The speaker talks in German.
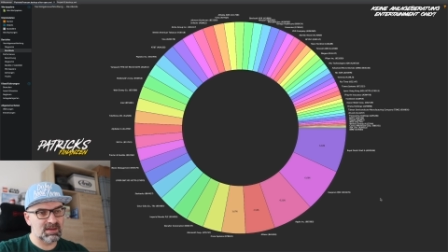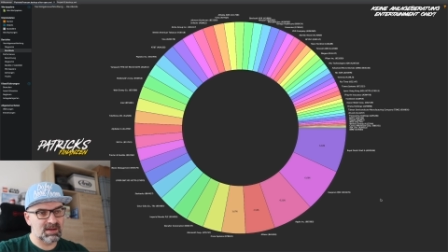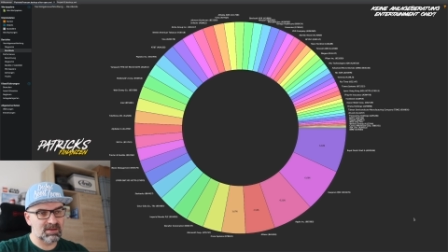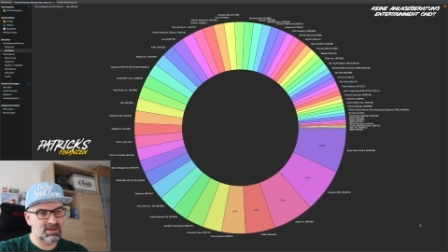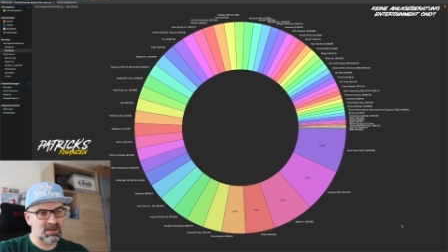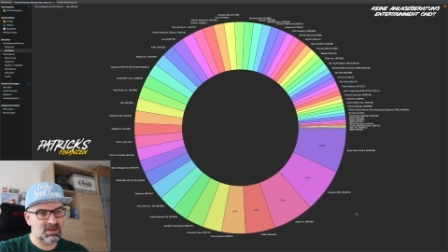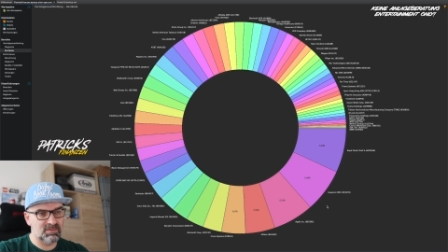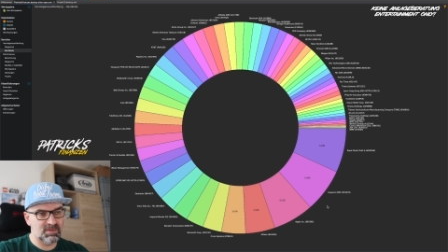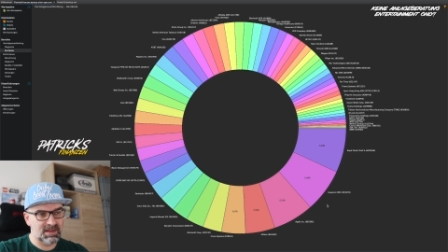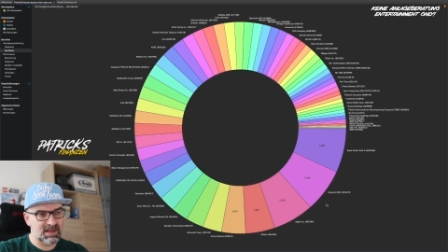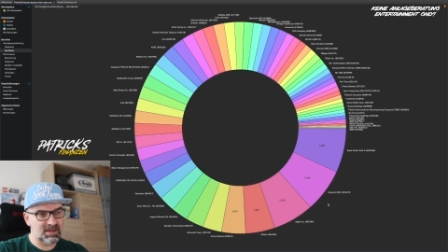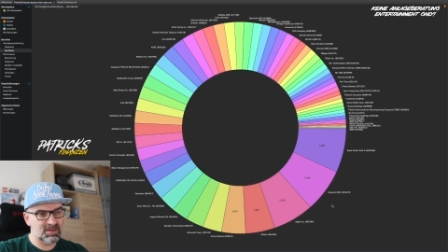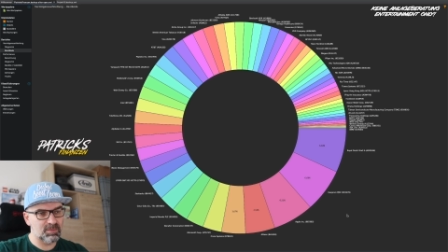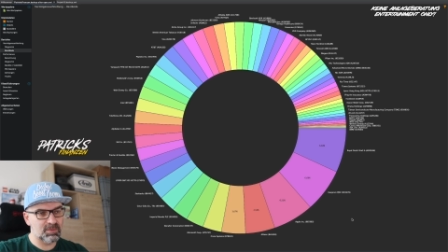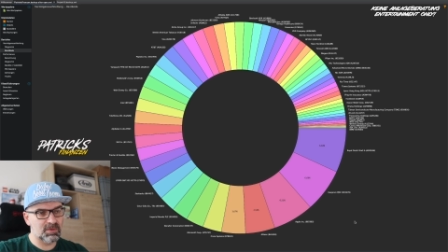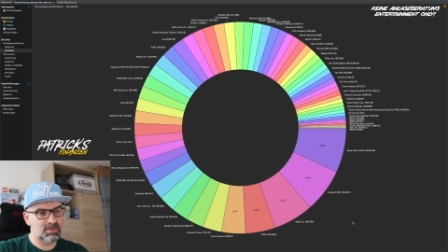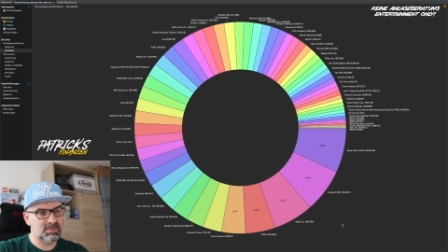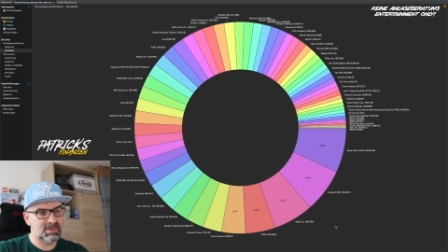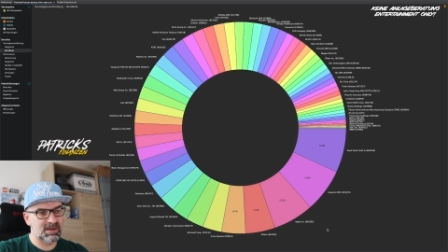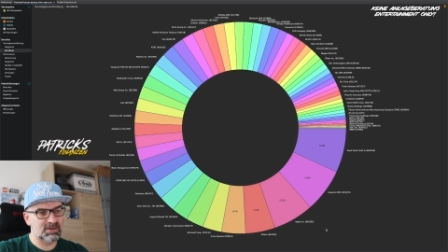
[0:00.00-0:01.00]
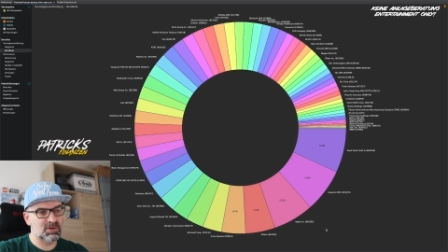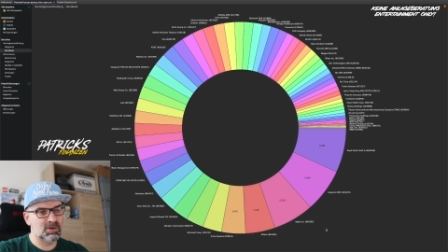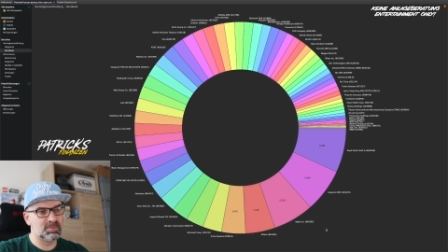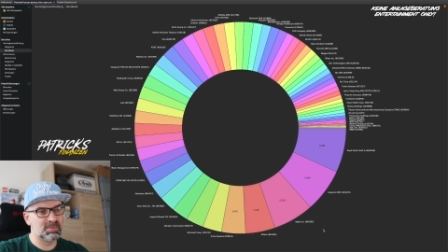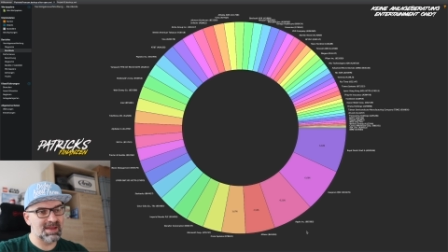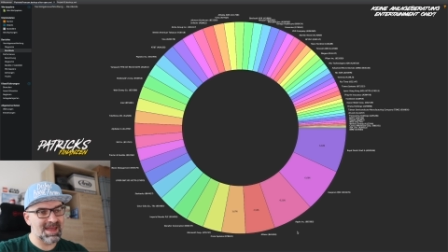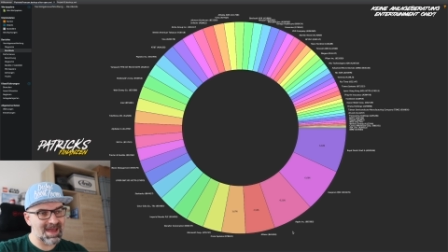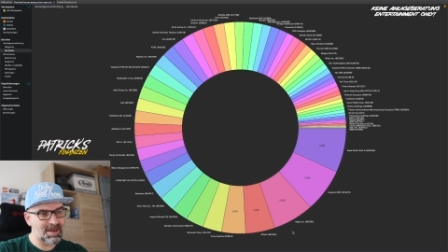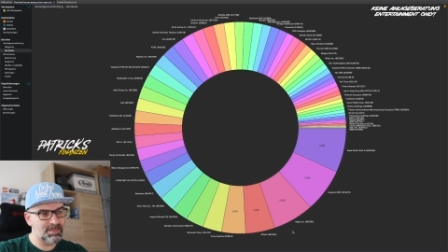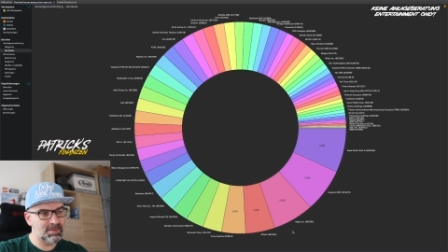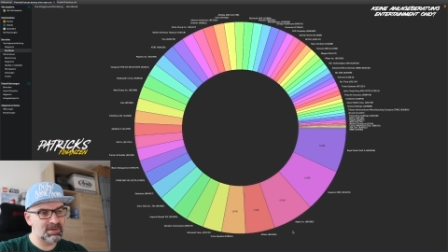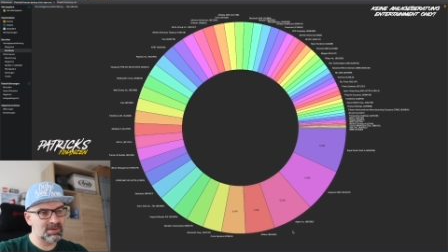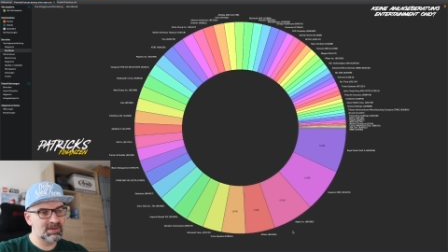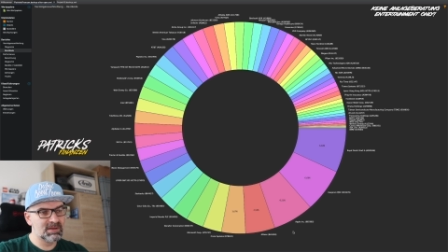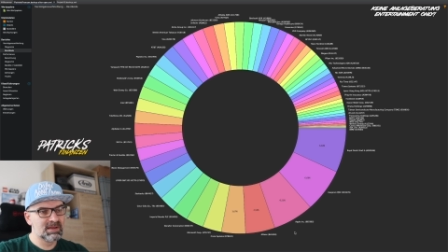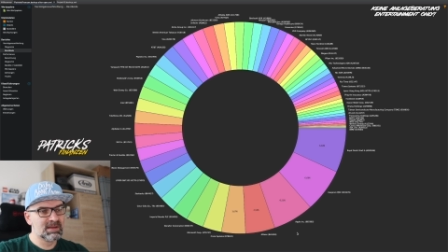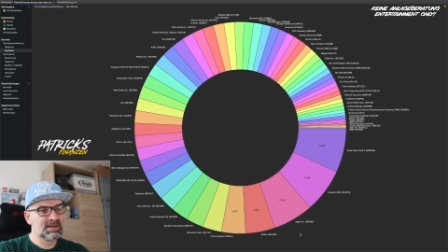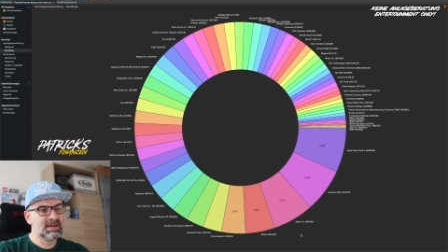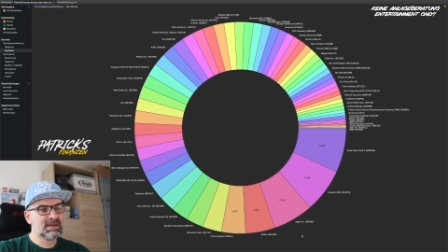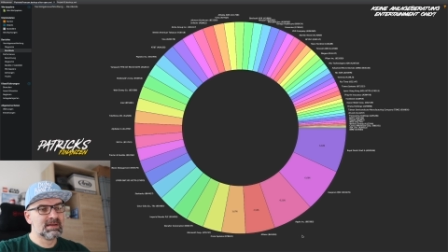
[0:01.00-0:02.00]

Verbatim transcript: Dann kam Gazprom, dann kommt Apple,